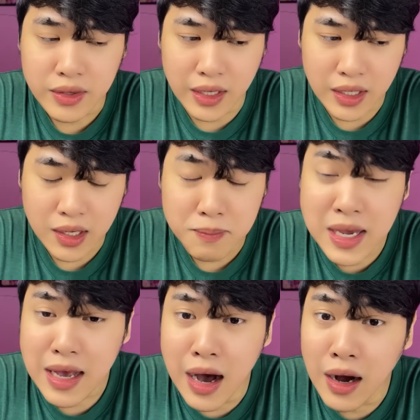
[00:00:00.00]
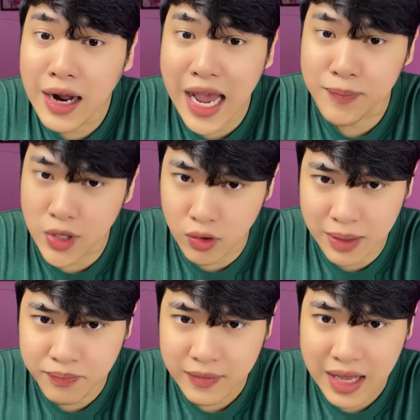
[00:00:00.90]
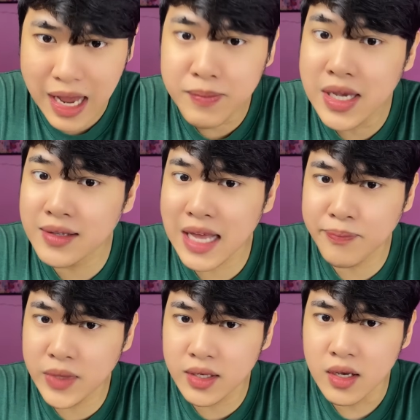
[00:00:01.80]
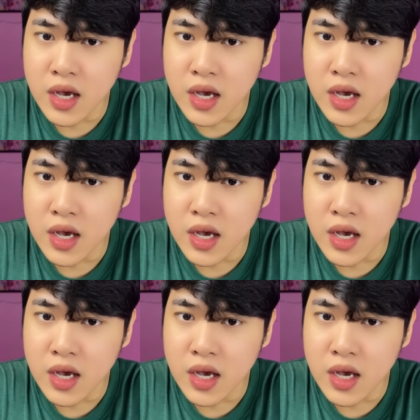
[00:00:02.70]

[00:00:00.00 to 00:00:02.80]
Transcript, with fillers: chị biết ơn em nhiều lắm, em yên tâm đi,